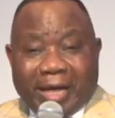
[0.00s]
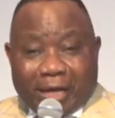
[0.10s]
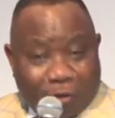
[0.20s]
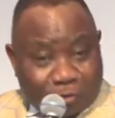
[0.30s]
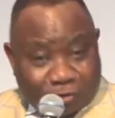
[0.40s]
Et
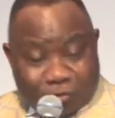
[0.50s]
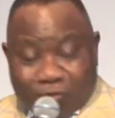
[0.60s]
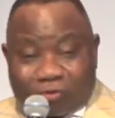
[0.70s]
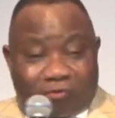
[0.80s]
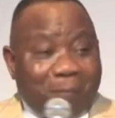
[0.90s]
aujourd'hui,
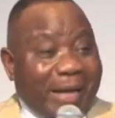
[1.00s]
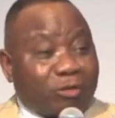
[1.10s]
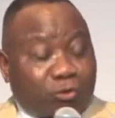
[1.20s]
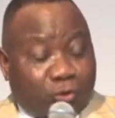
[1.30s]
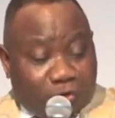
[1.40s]
où je vous
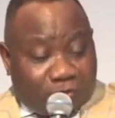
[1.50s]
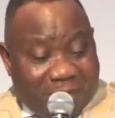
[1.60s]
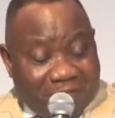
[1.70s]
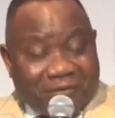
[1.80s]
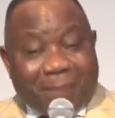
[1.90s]
parle, toute
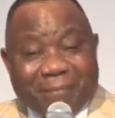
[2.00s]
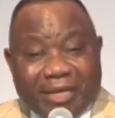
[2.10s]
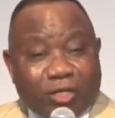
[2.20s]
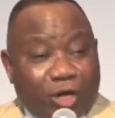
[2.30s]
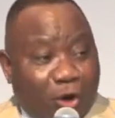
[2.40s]
ma
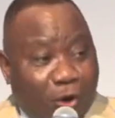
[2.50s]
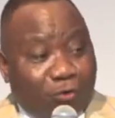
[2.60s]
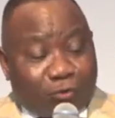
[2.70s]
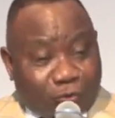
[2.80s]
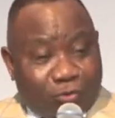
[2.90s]
famille ont
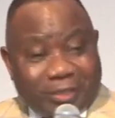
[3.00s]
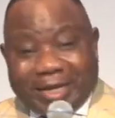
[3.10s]
cru.